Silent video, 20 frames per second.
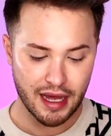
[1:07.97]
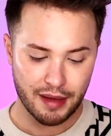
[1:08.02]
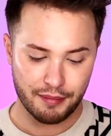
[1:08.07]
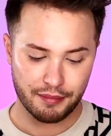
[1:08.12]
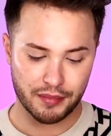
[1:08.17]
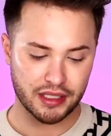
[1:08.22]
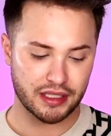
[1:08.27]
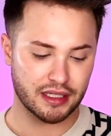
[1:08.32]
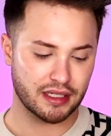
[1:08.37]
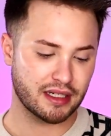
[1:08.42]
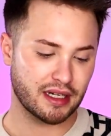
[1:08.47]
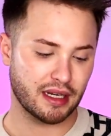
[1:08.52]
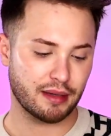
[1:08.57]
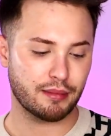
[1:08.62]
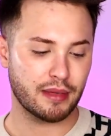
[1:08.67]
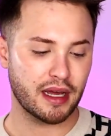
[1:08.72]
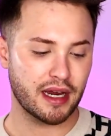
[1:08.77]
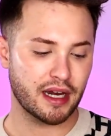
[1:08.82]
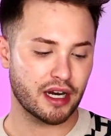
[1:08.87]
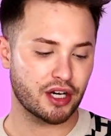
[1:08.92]
mit
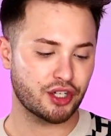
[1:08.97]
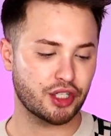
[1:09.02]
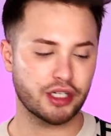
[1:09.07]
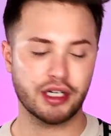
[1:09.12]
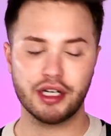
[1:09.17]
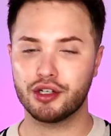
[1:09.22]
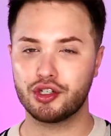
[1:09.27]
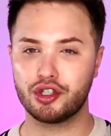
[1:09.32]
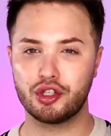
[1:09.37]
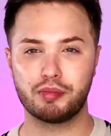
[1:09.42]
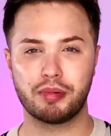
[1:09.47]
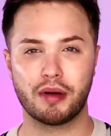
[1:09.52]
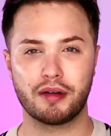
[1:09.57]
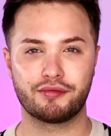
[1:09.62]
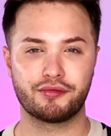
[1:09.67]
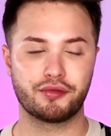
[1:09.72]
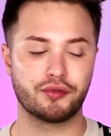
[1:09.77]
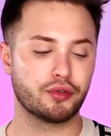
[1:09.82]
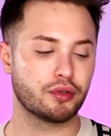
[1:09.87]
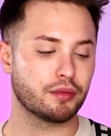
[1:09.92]
dem Energy
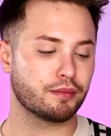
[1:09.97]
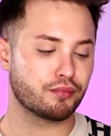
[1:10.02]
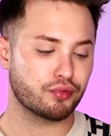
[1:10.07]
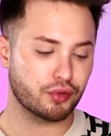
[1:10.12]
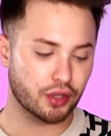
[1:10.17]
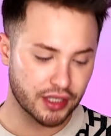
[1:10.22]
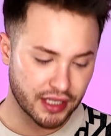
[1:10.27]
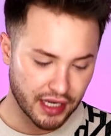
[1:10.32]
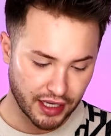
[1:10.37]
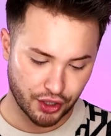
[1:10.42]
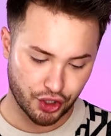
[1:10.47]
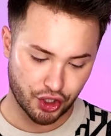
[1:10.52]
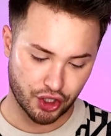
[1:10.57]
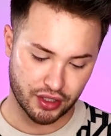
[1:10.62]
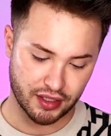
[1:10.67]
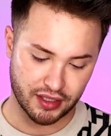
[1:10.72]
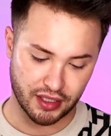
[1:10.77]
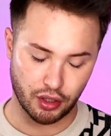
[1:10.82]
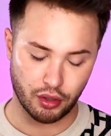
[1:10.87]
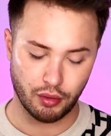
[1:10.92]
Superfruit
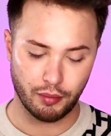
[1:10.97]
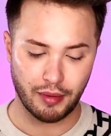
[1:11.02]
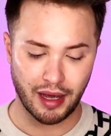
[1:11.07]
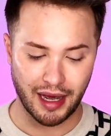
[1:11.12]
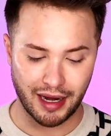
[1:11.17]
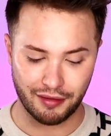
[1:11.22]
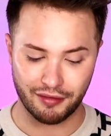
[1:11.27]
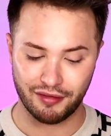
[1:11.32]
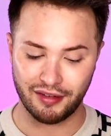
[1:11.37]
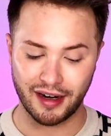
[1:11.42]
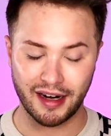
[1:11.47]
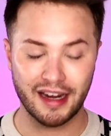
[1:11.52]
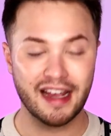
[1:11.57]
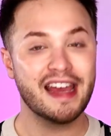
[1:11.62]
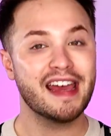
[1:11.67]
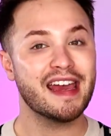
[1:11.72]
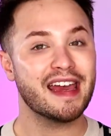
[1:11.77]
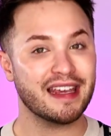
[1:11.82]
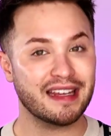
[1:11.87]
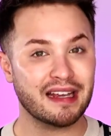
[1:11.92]
Protection Serum anfangen.
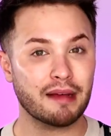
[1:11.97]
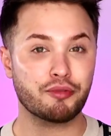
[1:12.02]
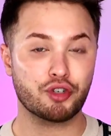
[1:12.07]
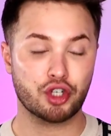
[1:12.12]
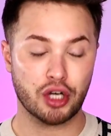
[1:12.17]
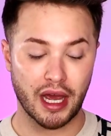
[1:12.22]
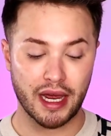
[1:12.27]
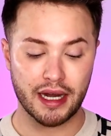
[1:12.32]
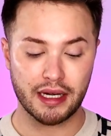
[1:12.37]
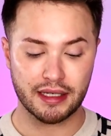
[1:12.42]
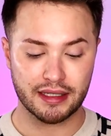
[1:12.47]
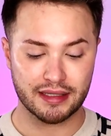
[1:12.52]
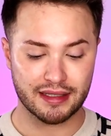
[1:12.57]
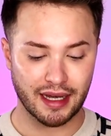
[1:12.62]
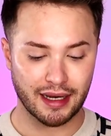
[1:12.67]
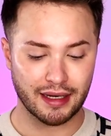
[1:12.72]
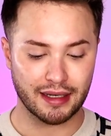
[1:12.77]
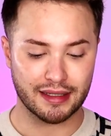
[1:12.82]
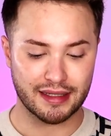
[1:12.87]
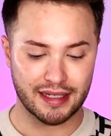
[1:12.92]
Ich habe schon einige
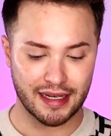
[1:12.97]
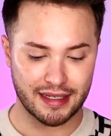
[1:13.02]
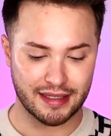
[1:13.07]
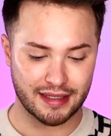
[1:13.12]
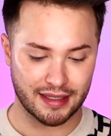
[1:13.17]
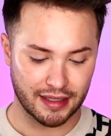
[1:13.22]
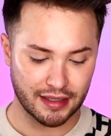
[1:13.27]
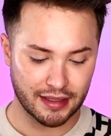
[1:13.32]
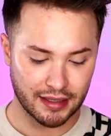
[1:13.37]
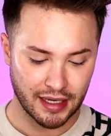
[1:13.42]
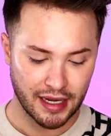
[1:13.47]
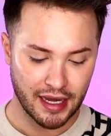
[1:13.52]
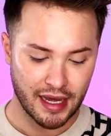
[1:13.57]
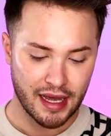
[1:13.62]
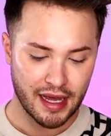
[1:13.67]
Sachen getestet.